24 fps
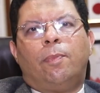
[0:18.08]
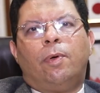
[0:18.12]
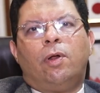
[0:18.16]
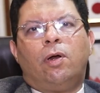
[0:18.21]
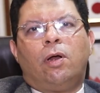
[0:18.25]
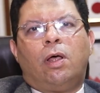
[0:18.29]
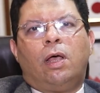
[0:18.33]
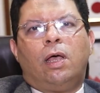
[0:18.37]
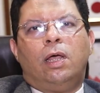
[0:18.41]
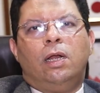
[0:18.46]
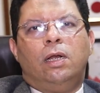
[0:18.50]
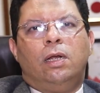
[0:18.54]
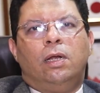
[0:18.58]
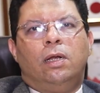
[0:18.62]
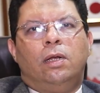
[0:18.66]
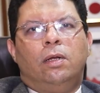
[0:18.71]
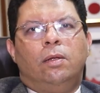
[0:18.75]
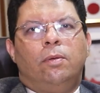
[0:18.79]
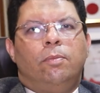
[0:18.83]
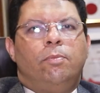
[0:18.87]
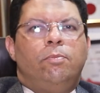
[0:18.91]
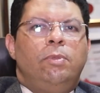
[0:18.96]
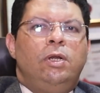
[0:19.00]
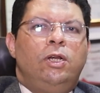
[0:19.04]
عباره عن
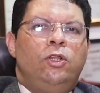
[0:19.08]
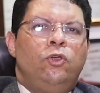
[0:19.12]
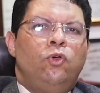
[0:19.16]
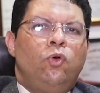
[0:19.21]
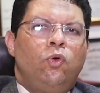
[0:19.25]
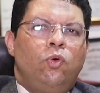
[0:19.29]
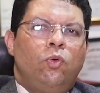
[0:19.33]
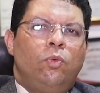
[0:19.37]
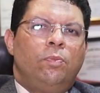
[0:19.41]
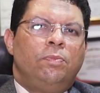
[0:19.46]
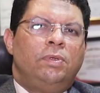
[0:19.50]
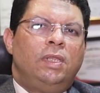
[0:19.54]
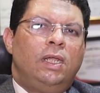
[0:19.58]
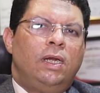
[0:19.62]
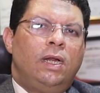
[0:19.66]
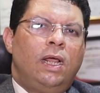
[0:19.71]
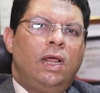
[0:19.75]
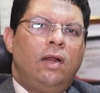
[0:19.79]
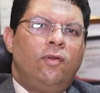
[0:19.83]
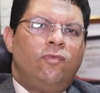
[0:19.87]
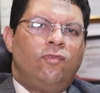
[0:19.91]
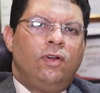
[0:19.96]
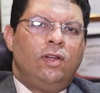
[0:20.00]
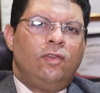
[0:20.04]
مليون و
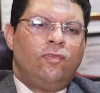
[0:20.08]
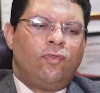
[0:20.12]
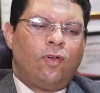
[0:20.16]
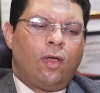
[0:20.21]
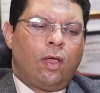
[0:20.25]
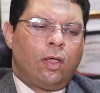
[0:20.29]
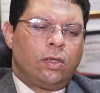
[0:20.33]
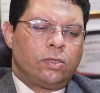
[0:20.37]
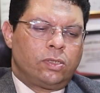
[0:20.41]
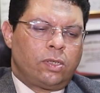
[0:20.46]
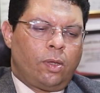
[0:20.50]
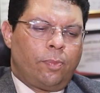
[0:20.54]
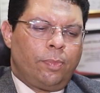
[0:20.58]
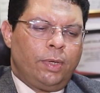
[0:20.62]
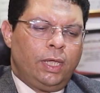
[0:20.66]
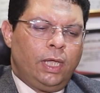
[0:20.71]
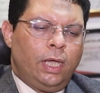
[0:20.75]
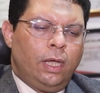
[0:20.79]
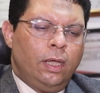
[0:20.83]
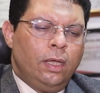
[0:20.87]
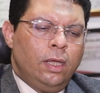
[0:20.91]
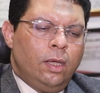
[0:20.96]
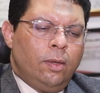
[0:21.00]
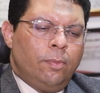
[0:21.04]
ألف ليفه
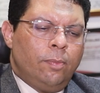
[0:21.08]
عصبيه